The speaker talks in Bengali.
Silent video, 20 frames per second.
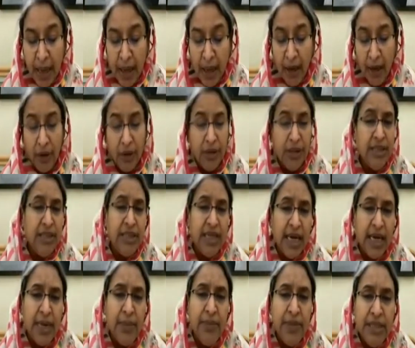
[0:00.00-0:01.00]
অর্থাৎ
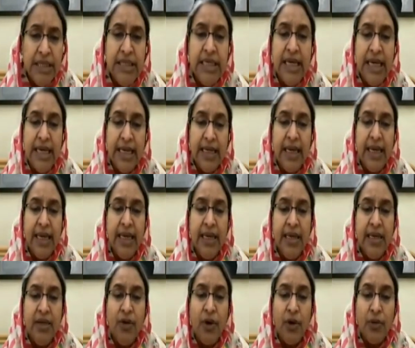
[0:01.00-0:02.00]
সারা বিশ্বেই এই
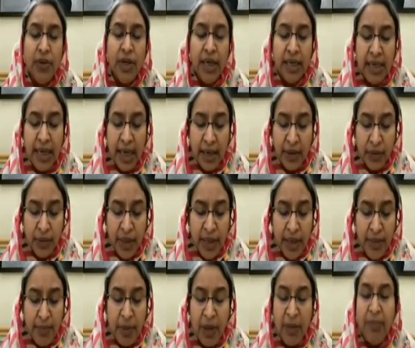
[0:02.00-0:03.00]
করোনার কারণে
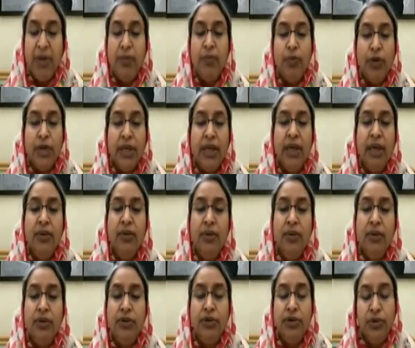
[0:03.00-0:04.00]
পাবলিক পরীক্ষাগুলো
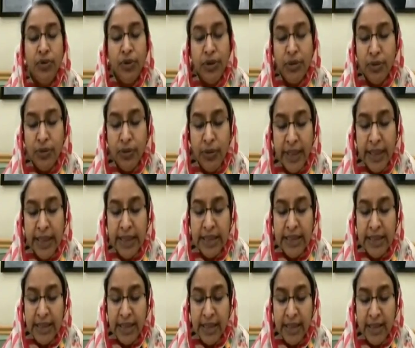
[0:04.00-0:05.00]
স্থগিত হয়ে
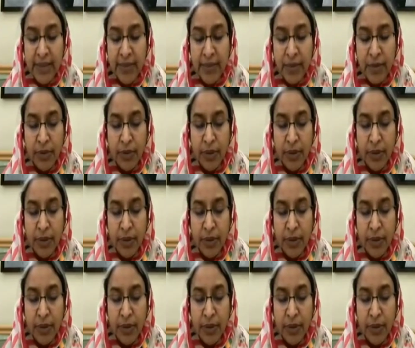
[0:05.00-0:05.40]
গেছে এবং